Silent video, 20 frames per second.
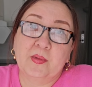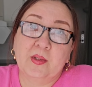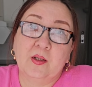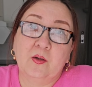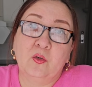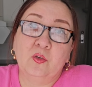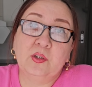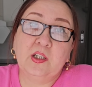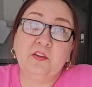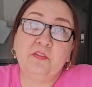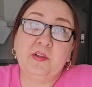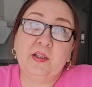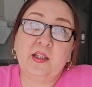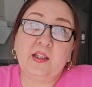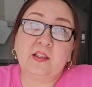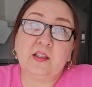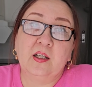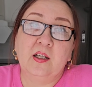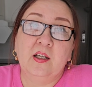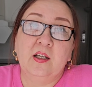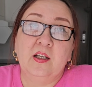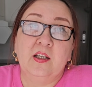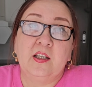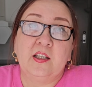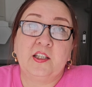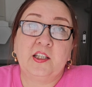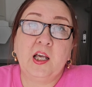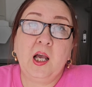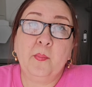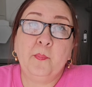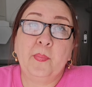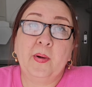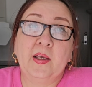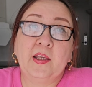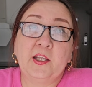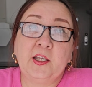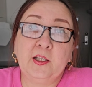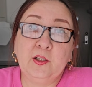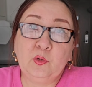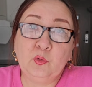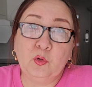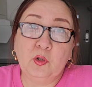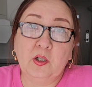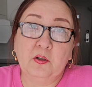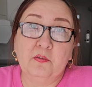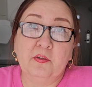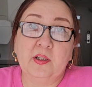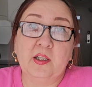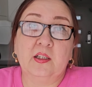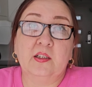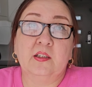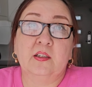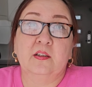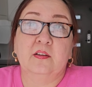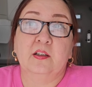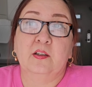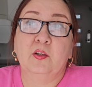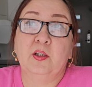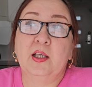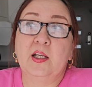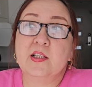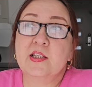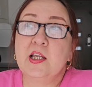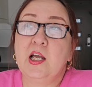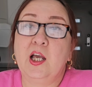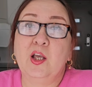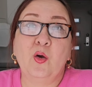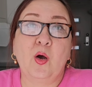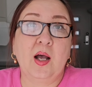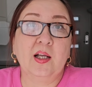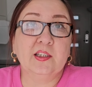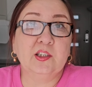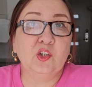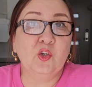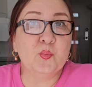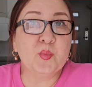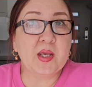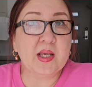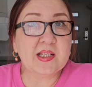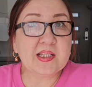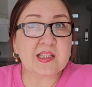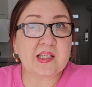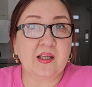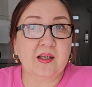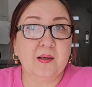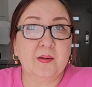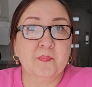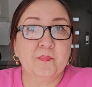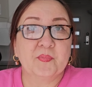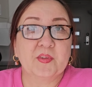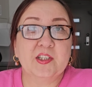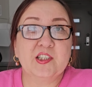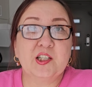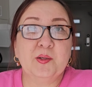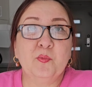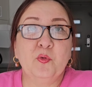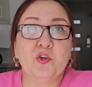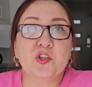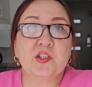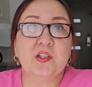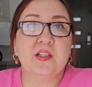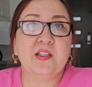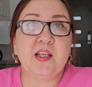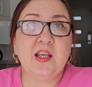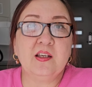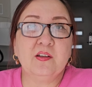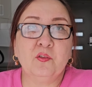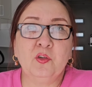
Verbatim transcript: Он говорит, я поеду, говорит, я знаю одно место, где можно... Де...